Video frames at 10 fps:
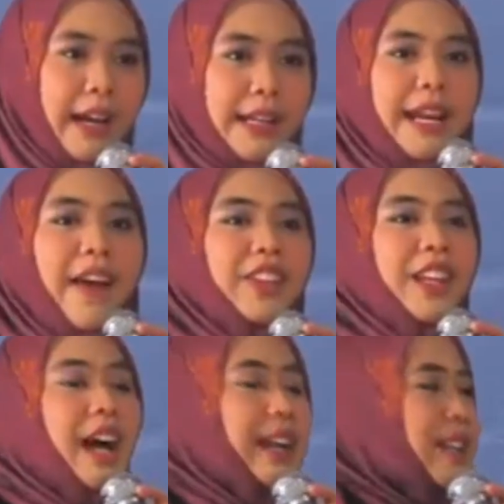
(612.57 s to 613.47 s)
Diganti
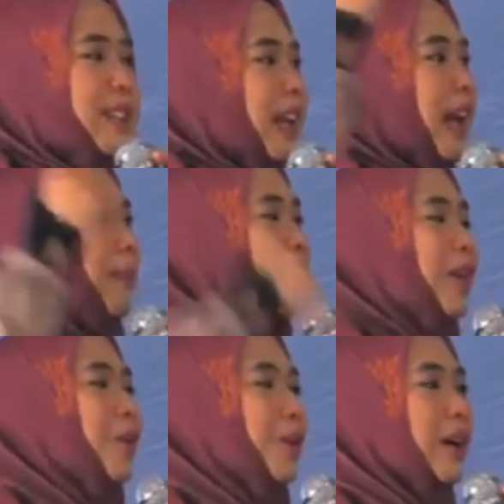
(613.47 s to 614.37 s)
dengan istri yang
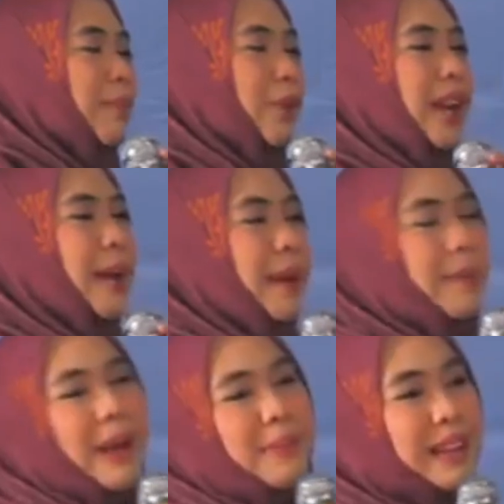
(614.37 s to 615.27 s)
baru, kemudian Nabi
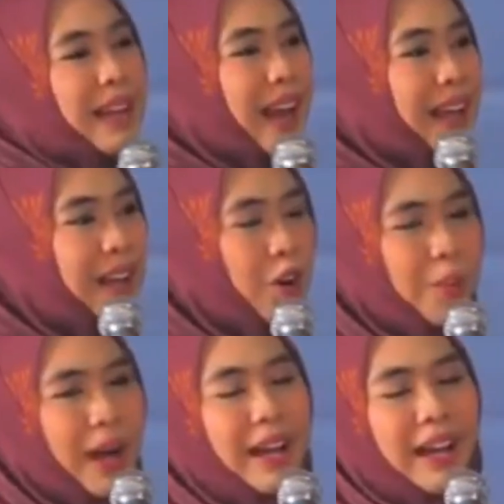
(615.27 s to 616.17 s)
Ibrahim datang lagi ke
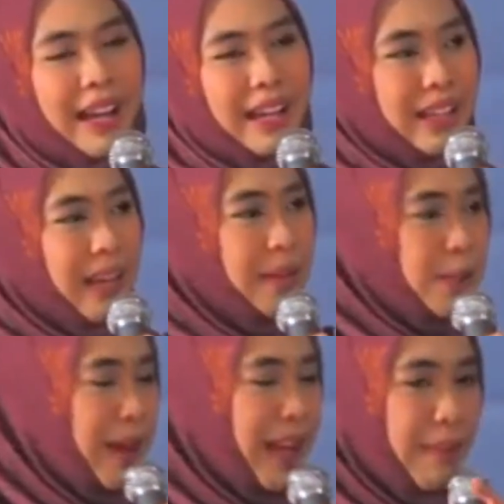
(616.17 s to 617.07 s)
rumah anaknya Nabi
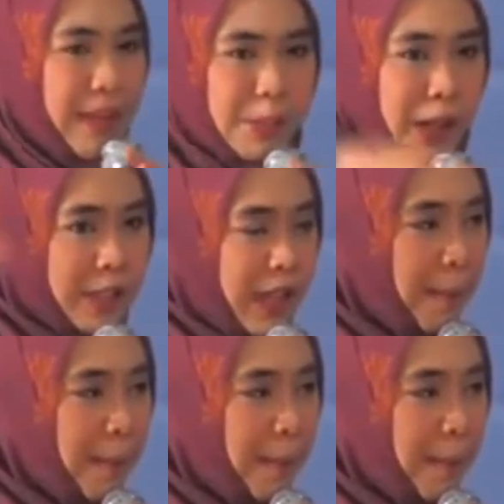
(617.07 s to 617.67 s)
Ismail, Nabi Ismail